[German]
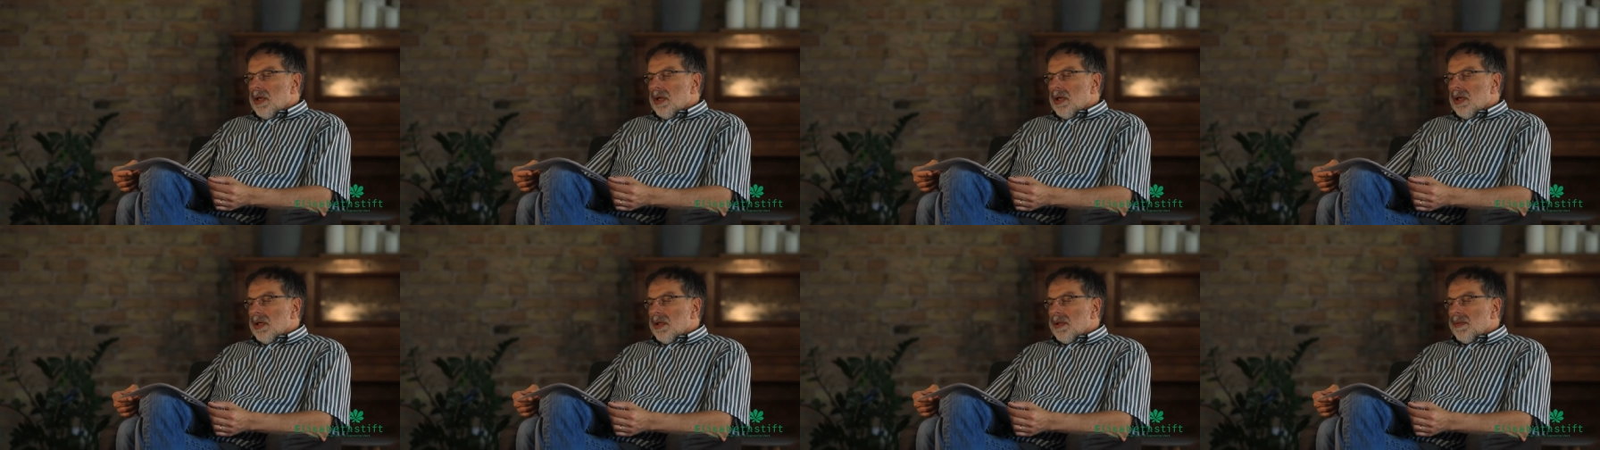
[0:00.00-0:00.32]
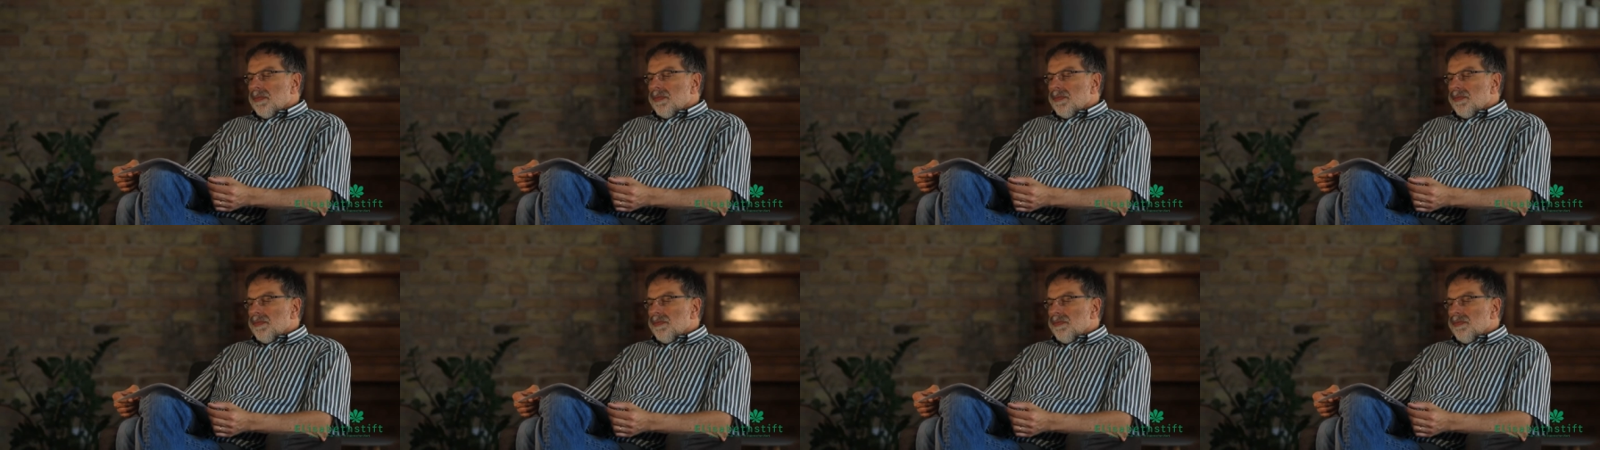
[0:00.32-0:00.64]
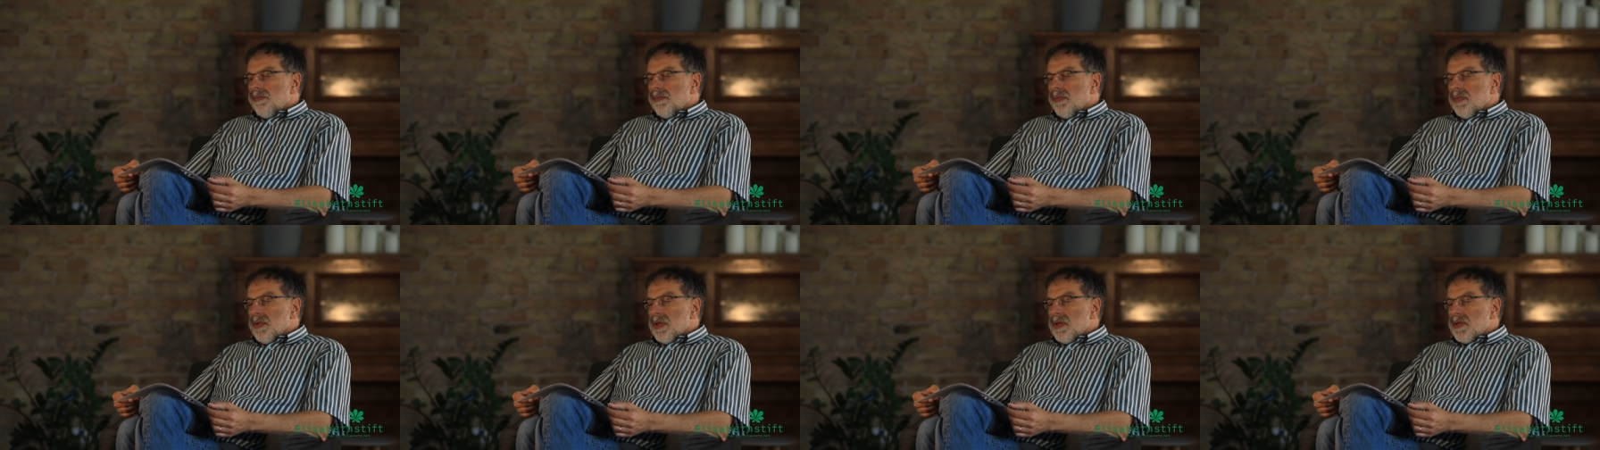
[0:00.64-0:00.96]

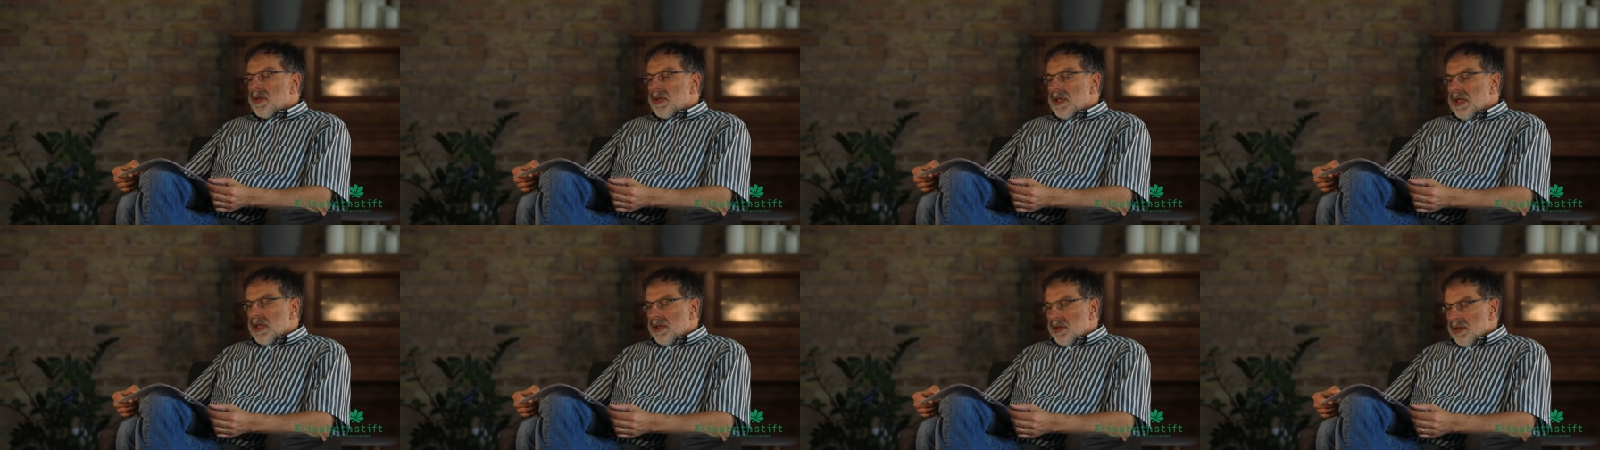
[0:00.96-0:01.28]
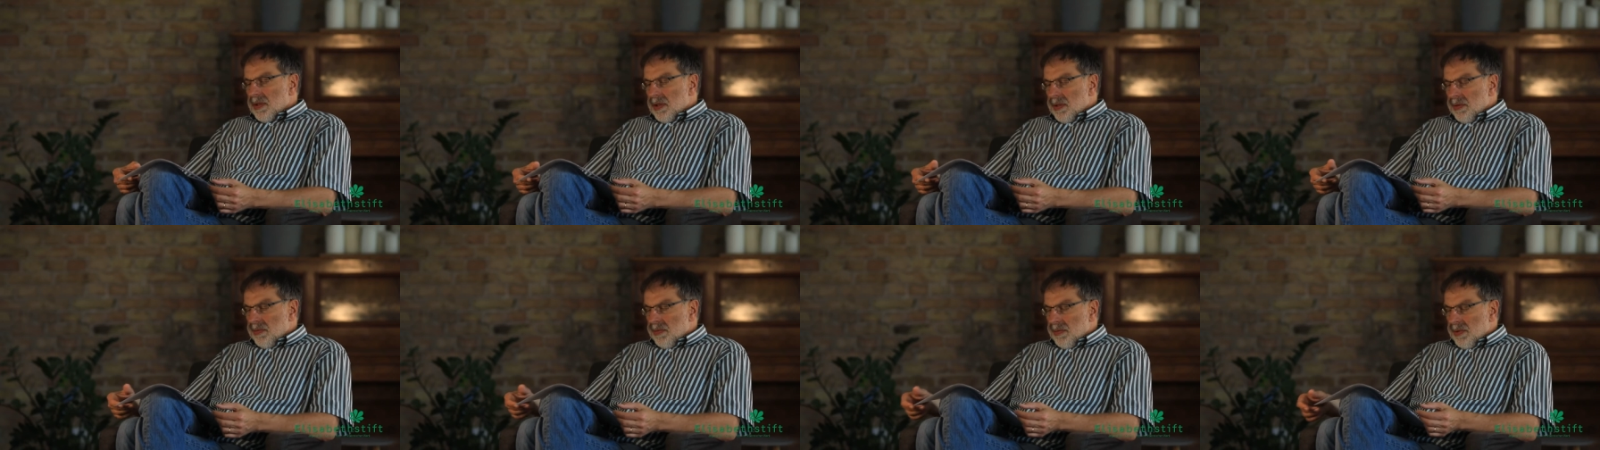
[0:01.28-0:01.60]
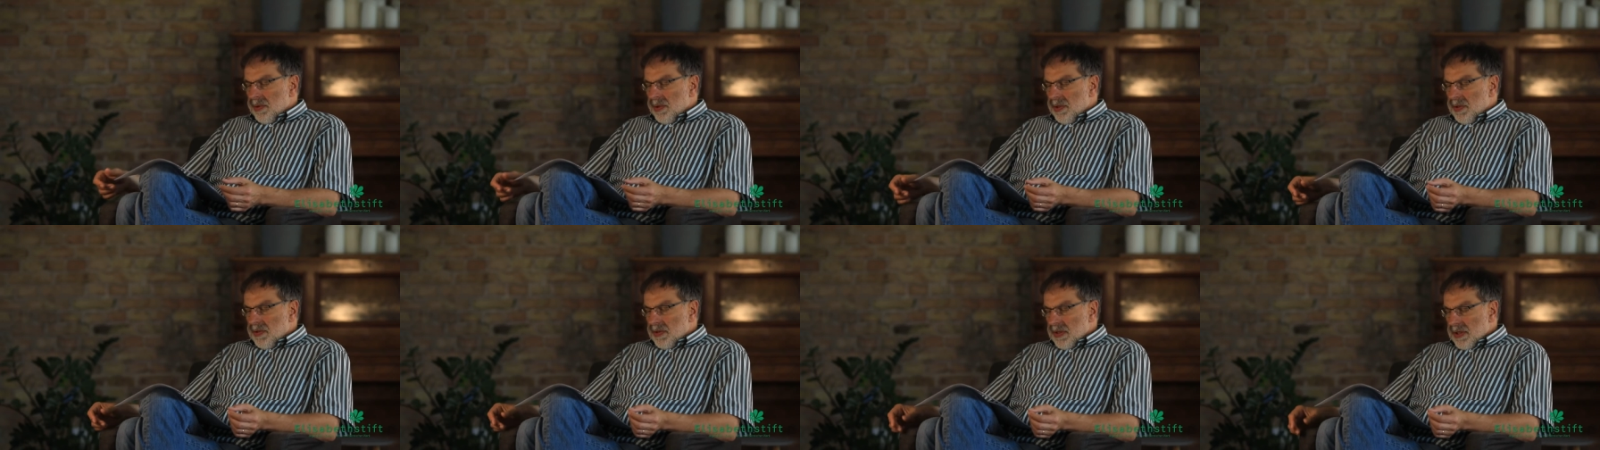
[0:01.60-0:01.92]
Ähm, es geht
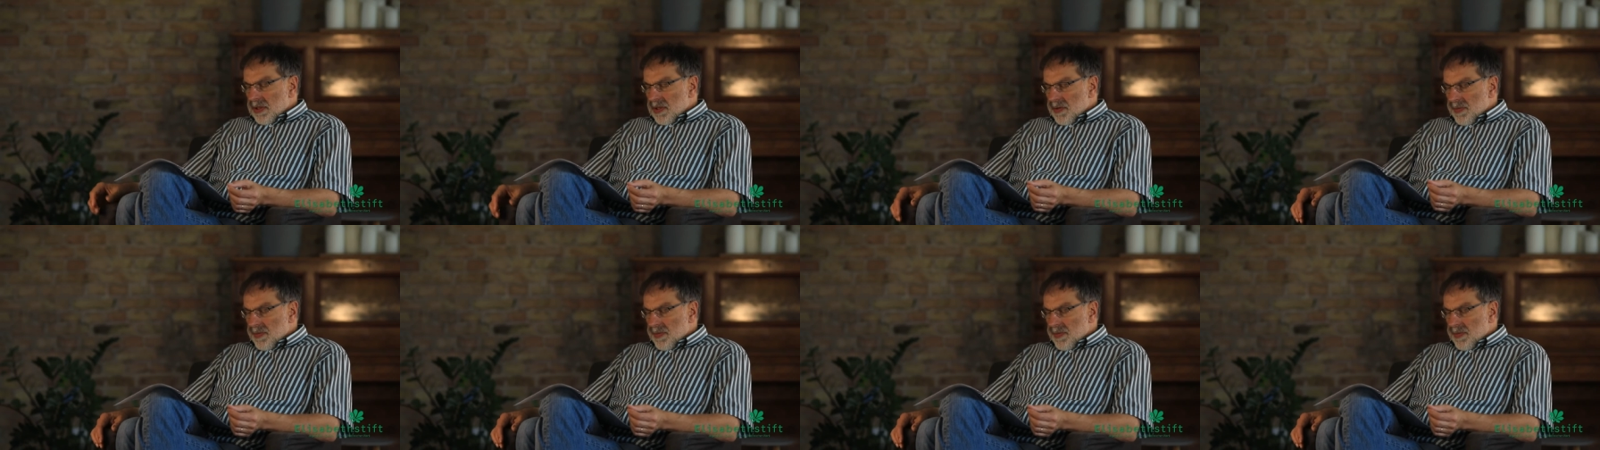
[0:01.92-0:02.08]
in dieser